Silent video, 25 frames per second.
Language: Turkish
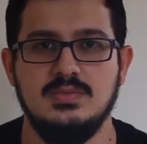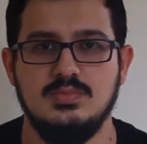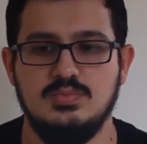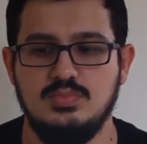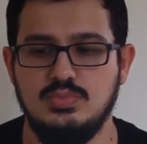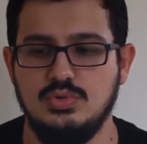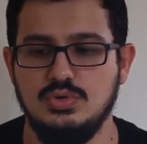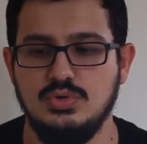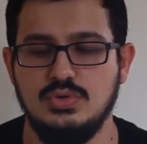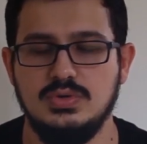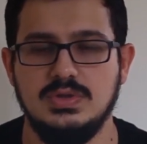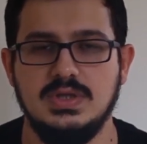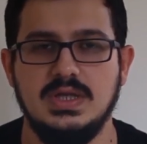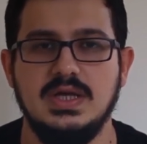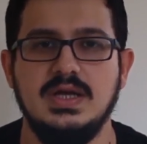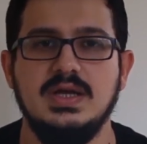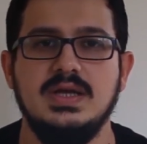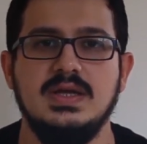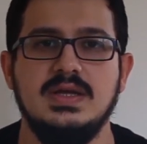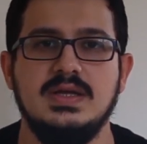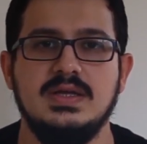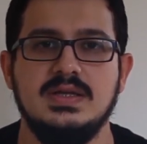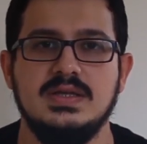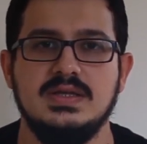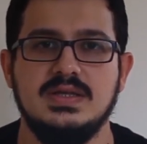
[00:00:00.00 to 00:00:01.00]

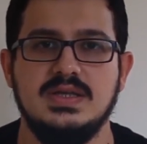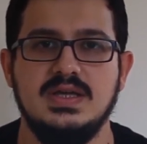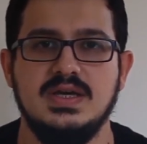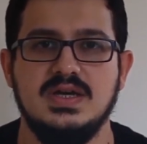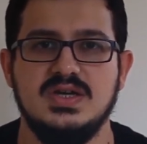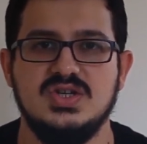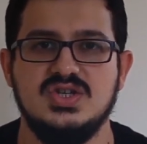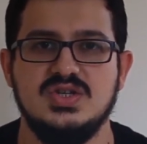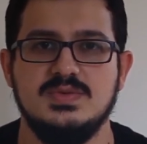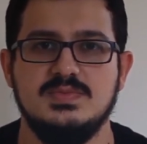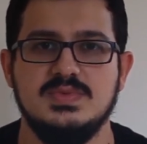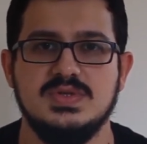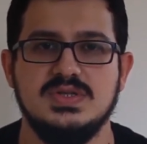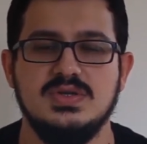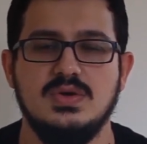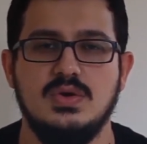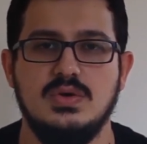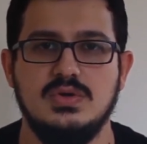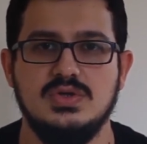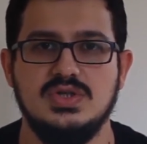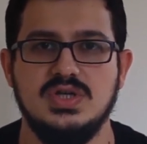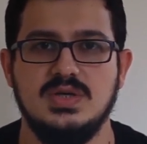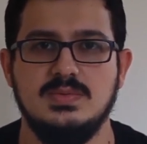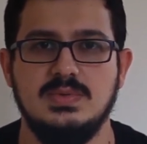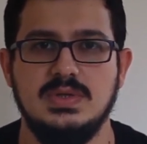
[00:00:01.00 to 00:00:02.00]
Bununla GH'ımızı
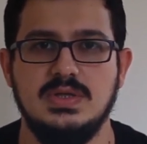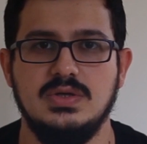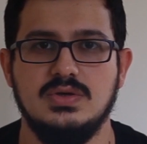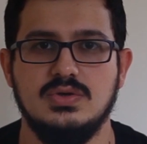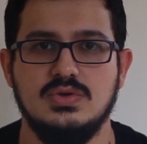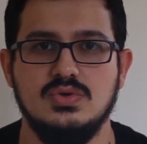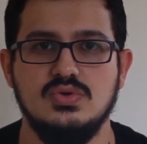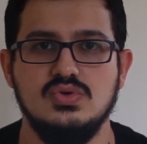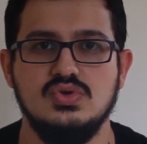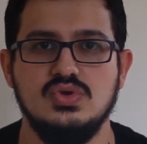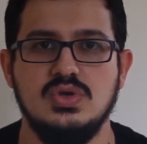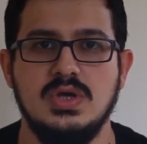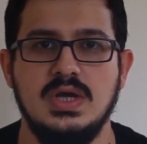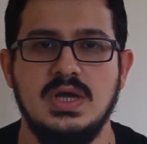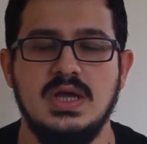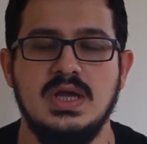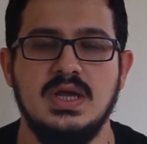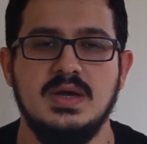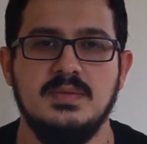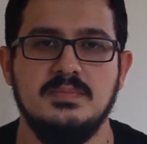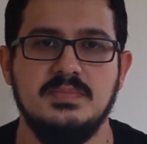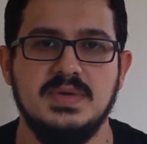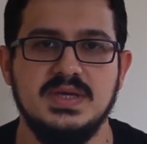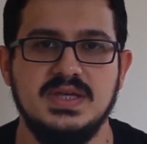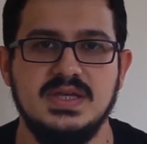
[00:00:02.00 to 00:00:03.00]
ölçebiliyoruz.
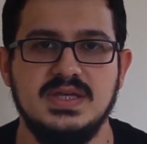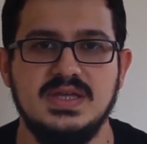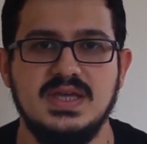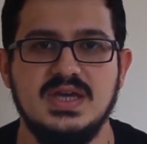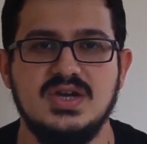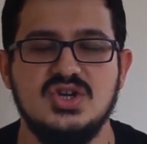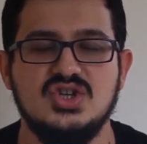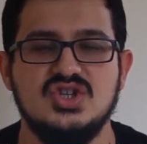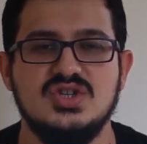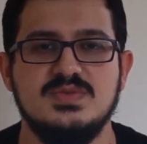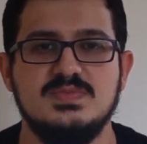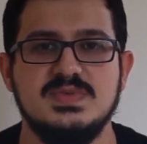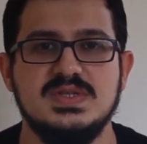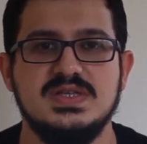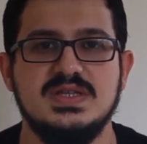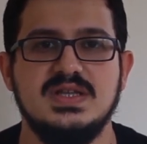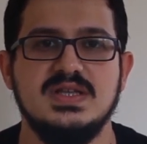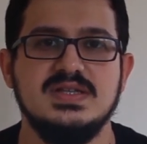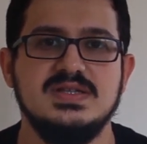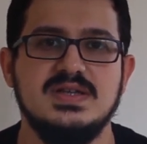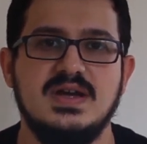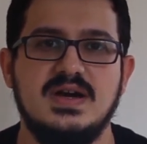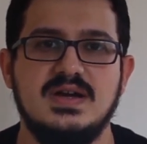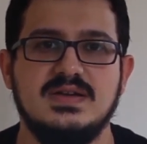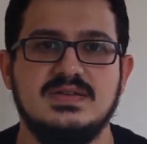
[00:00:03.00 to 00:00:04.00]
Peki GH'ımızı
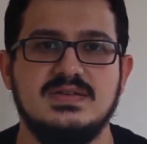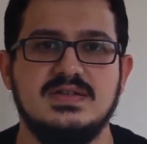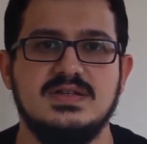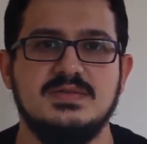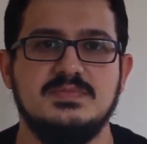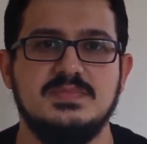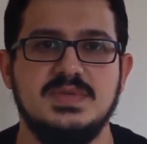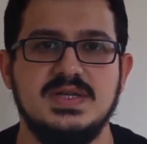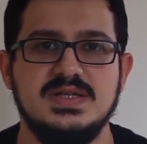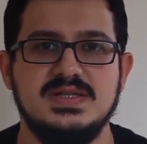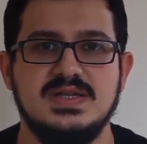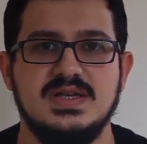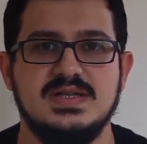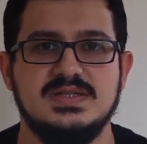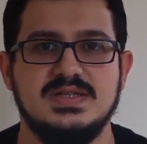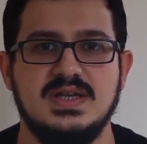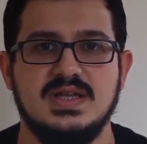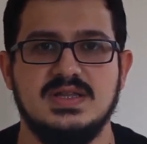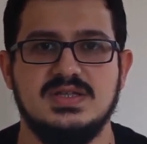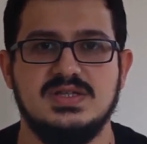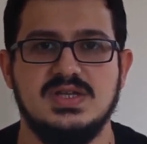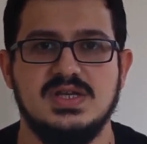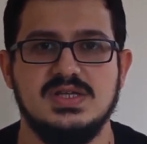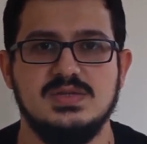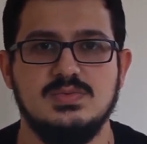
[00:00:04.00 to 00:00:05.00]
nasıl arttırıp nasıl
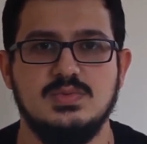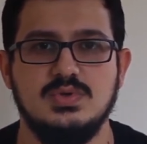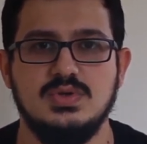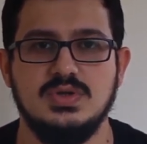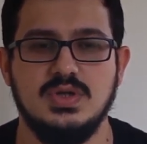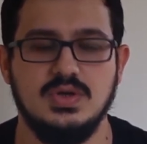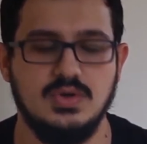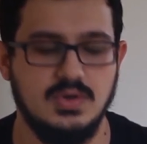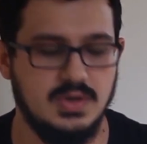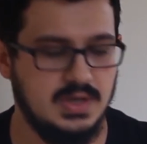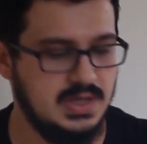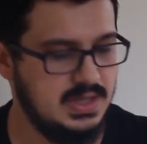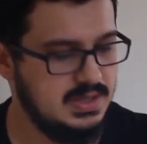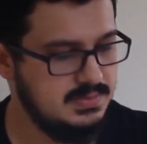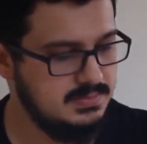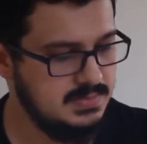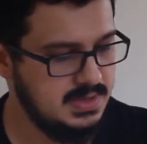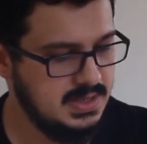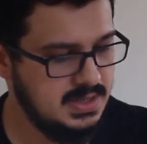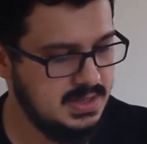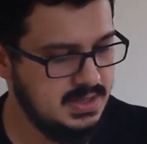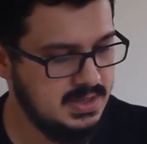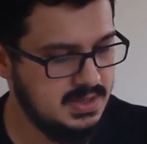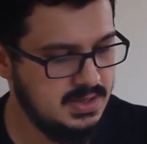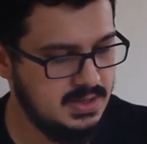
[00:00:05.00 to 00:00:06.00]
azaltacağız bunu da
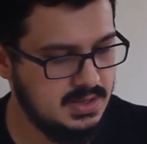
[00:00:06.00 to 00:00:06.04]
görelim.